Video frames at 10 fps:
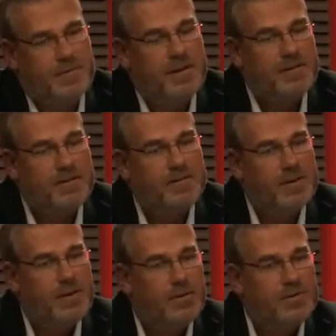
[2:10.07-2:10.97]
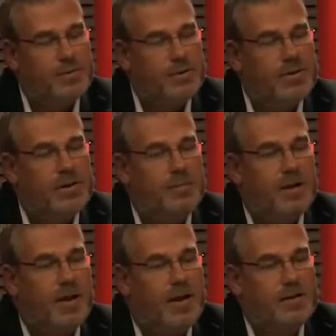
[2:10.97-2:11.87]
Vielleicht setzen wir genau dort
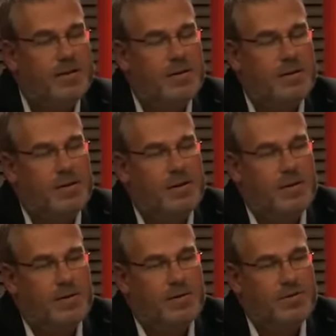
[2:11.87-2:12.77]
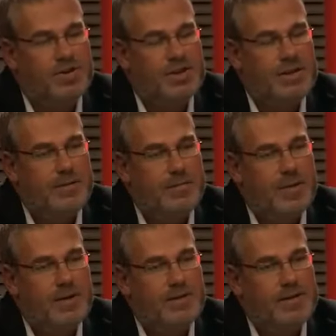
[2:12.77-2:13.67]
einmal an und stellen
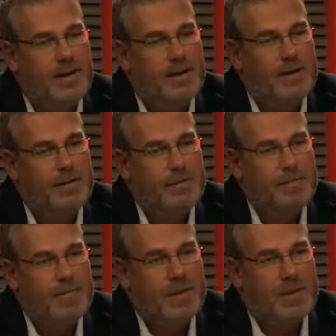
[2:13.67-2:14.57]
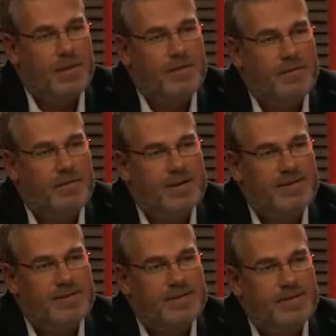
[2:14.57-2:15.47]
mal dar,
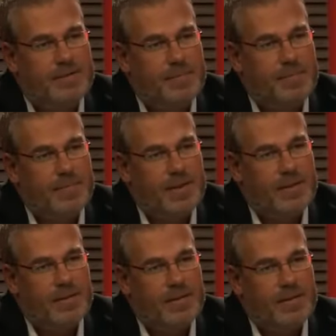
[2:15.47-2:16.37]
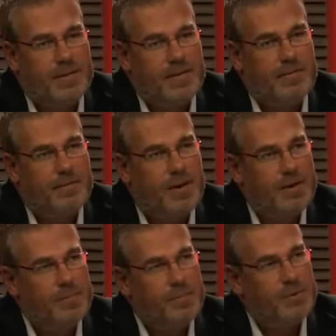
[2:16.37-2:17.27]
was
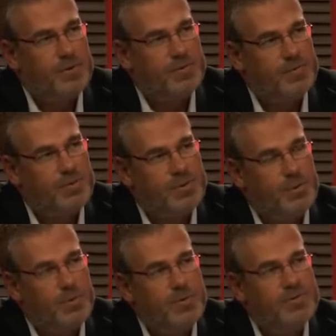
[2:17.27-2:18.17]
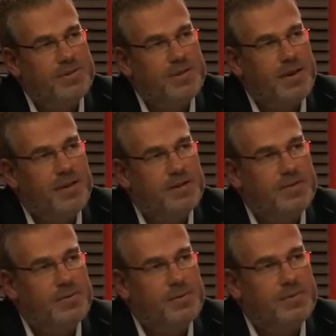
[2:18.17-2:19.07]
für ein
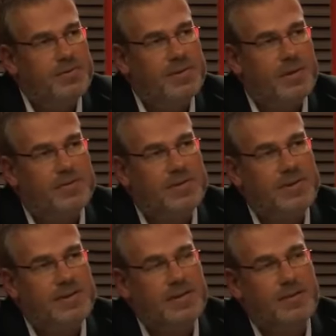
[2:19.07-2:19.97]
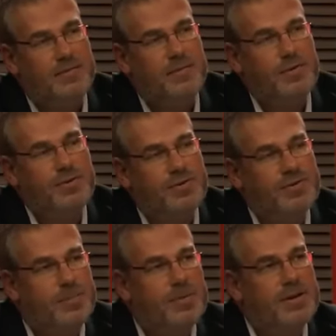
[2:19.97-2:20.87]
Bedrohungsszenario sich aus Ihrer
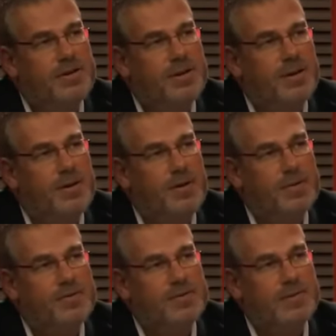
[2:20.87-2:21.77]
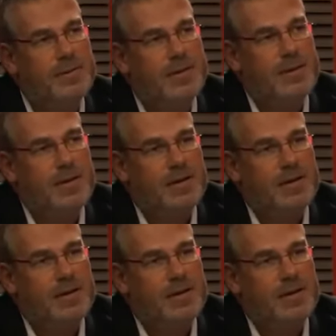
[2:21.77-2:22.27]
Forschungsarbeit heraus